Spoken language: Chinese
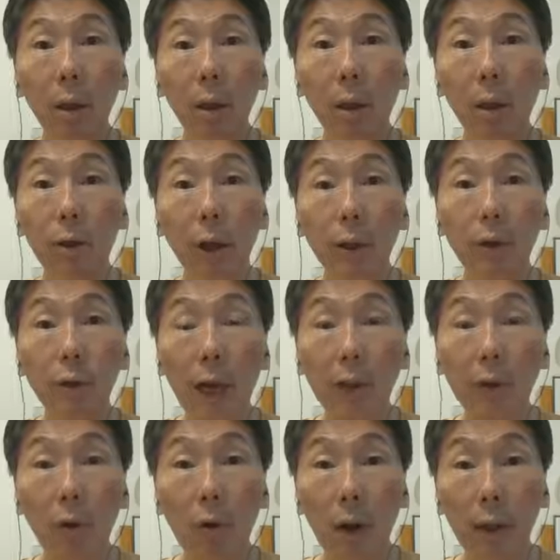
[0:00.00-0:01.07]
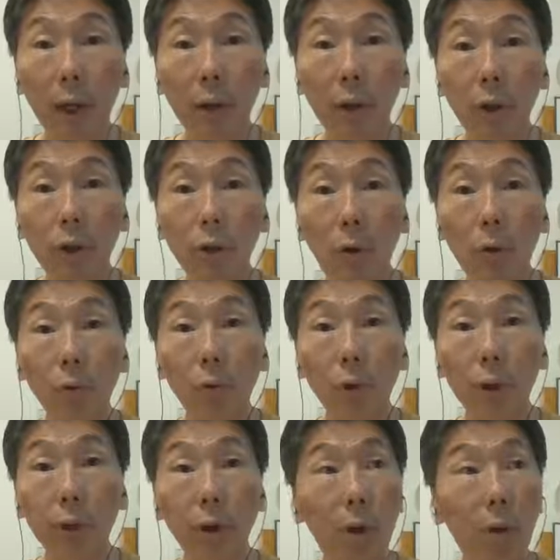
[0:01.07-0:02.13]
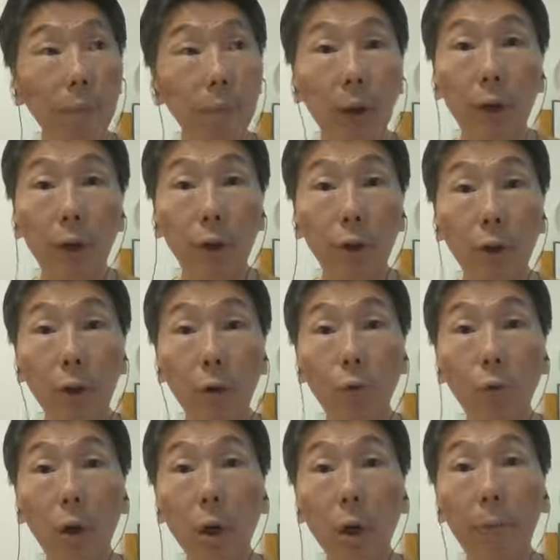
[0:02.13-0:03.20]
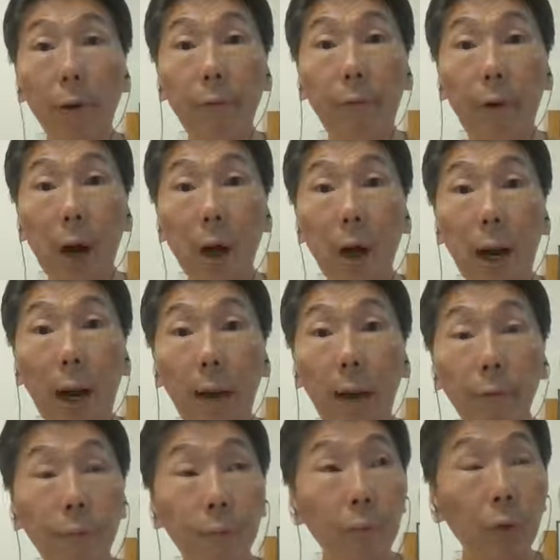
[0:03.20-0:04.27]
以前三总还在汀州路的时候，你去骨科病房看，